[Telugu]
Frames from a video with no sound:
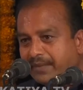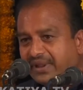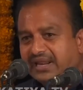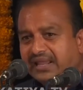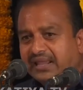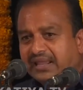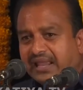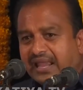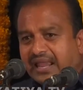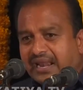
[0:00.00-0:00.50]

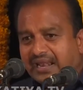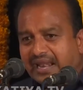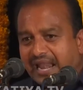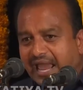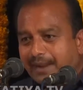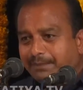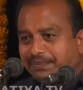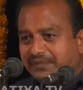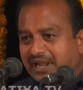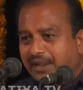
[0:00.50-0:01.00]
మరి
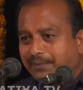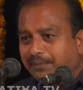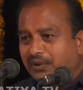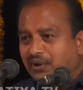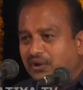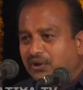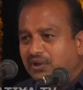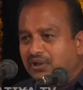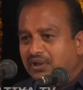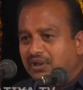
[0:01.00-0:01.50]

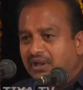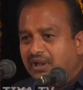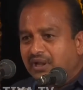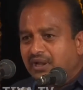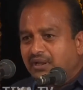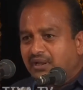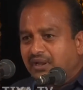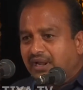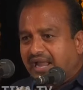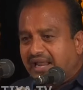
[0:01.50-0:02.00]
ల్యాప్టాప్లో
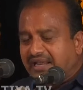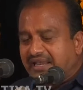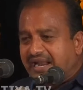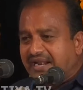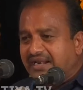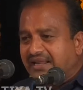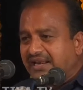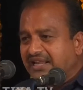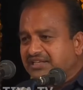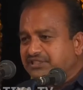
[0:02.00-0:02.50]

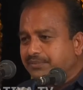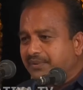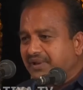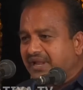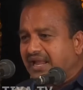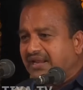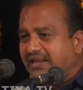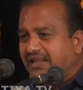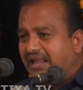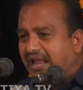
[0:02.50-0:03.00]
కళ్యాణ లక్ష్మి
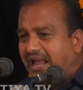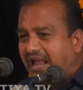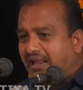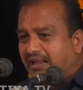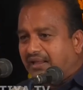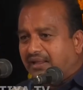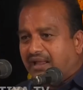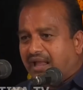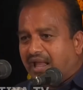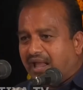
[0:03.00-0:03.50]
కానీ
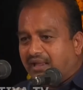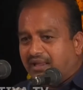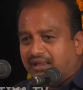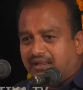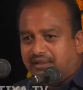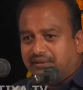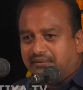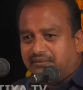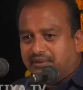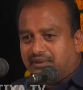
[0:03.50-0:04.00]

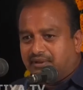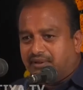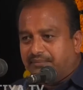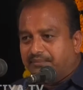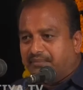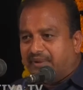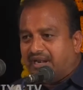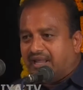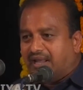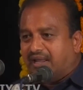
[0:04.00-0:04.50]

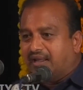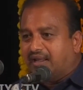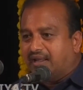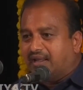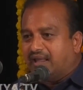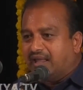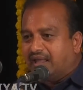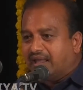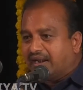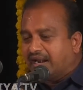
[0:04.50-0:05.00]
మన
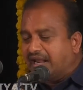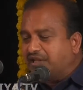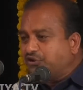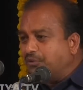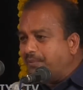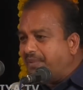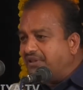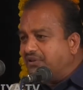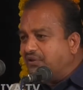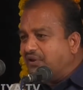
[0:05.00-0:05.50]

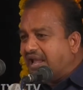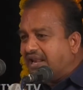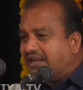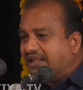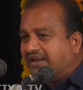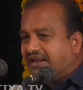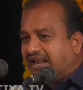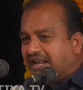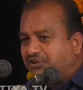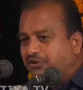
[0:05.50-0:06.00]
రైతు బంధు
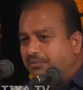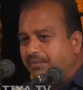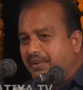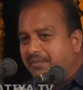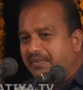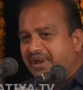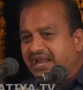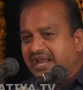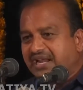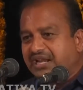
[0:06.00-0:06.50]
కానీ రైతు
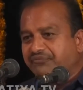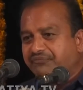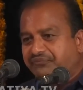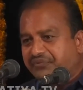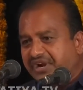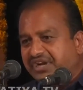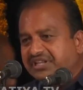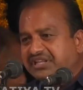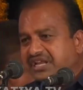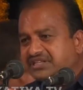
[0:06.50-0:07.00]
బీమా కానీ
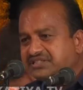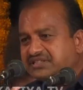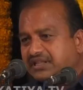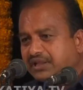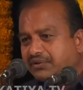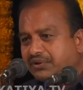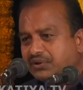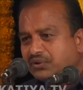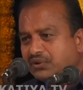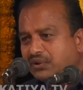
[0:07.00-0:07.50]
ఫీడ్
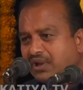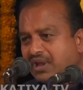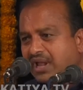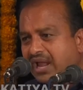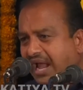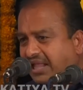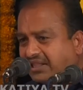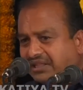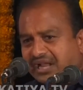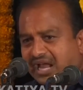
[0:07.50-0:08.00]
చేసేది ఎవరు
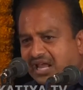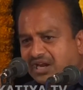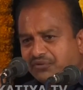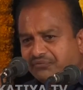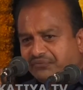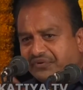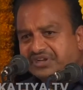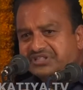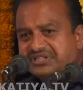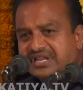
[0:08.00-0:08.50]
అధికారులు
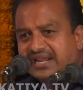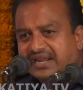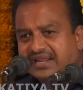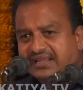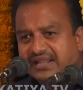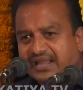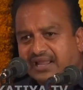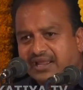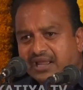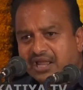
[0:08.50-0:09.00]
ఫీడ్ చేయరు
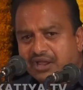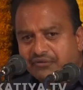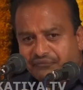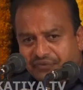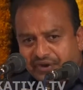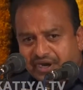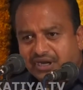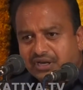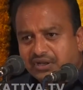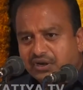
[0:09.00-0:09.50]
కదా
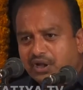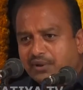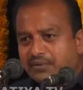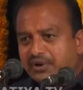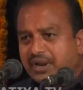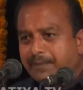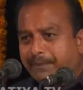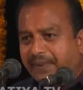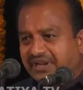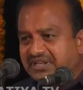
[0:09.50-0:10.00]
ఫీల్డ్లో
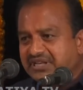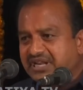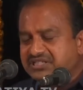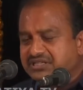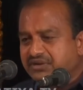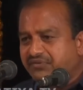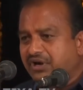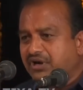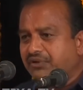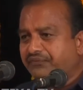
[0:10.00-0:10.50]
ఉన్న
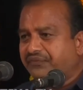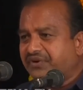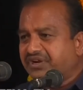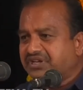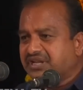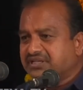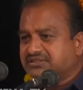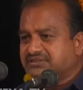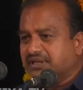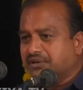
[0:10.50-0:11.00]
పనిచేసే వాళ్ళు
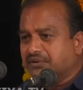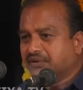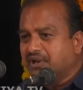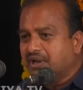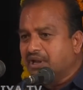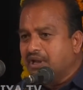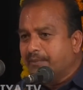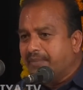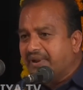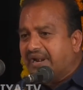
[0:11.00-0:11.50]
ఫీడ్ చేస్తారు
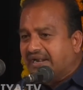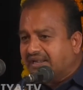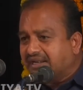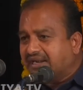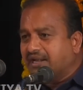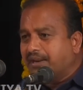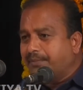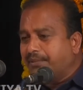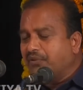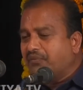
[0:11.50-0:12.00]
మరి
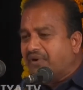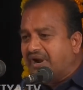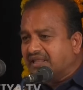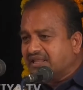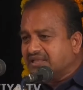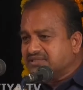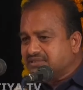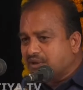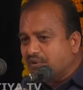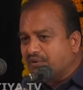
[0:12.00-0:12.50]
అట్లాంటప్పుడు
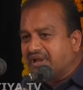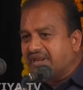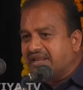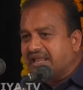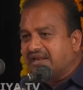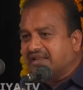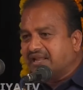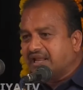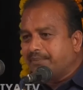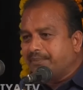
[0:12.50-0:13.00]
వాళ్ళకి
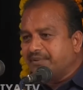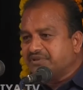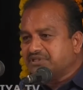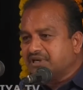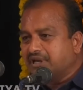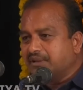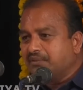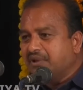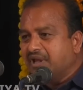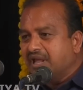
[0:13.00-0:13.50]
సౌకర్యాలు
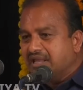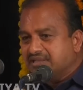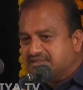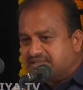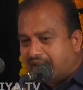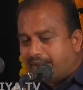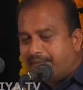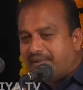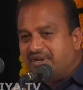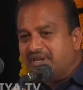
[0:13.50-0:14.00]
కల్పించడం
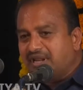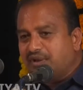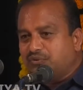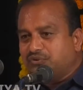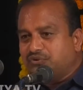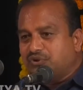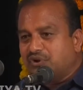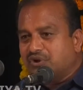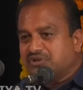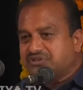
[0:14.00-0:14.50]
సామాన్య
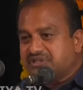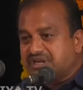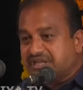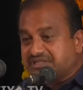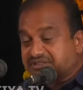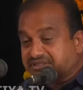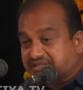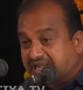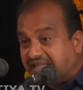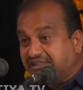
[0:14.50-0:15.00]
ఉద్యోగస్తుల
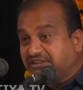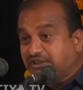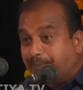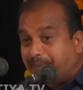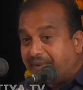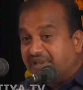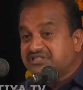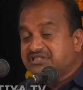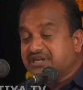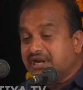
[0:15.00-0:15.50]
స్ట్రెంత్
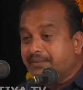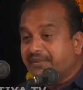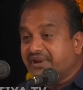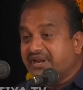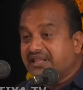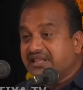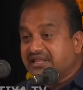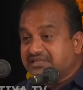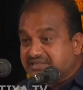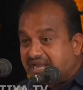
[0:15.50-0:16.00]
పెంచడం
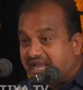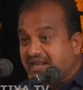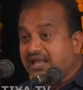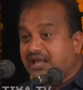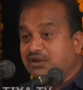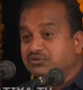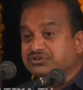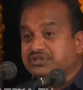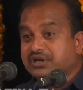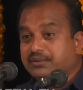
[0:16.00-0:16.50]
అనేది చాలా
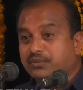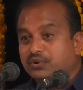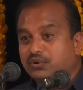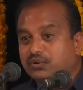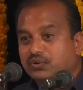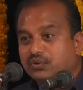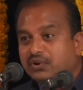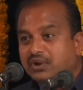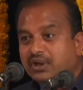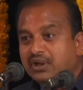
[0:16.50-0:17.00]
అవసరము
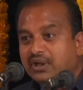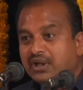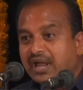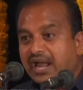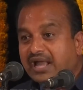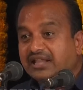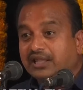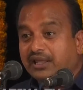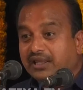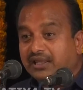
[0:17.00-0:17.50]

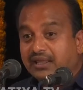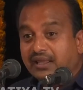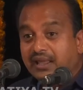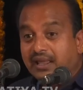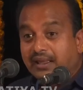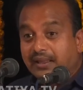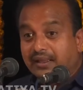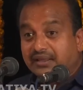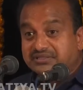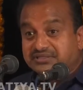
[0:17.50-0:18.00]
అది
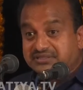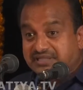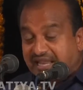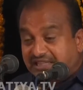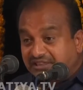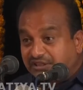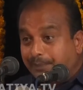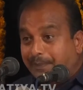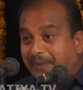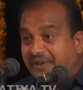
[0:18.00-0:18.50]

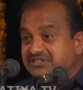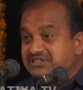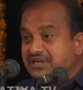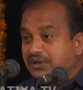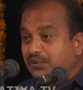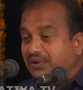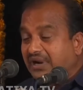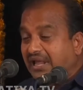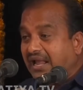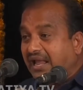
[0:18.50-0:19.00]
స్ట్రెంత్
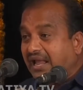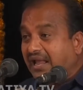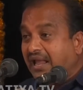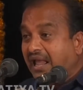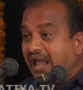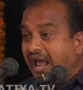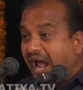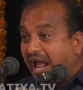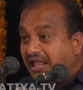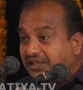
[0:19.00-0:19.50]
పెంచకుండా
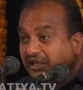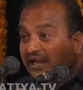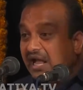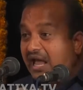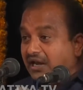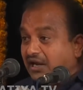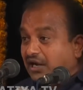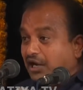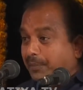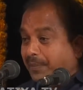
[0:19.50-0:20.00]

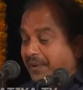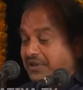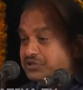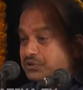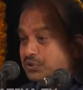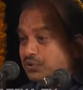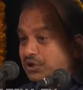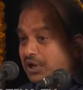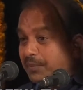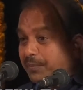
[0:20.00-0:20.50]
అధికారాన్ని
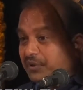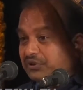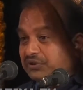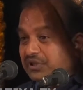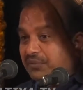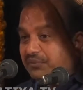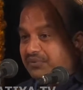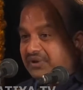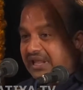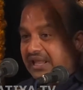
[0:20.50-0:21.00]
పెంచుకుంటూ
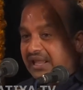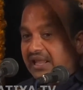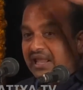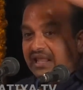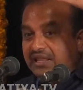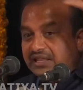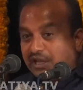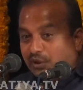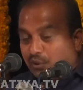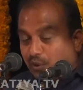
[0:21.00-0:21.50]
పోతూ ఉంటే
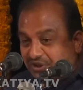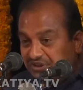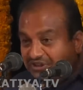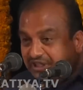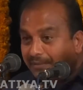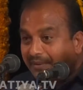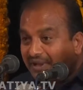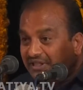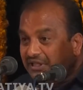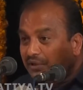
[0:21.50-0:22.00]
ఈ
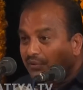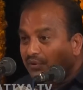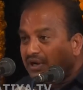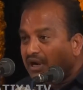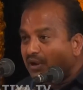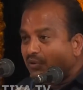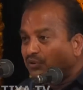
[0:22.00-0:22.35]
కొద్ది మంది ఉన్న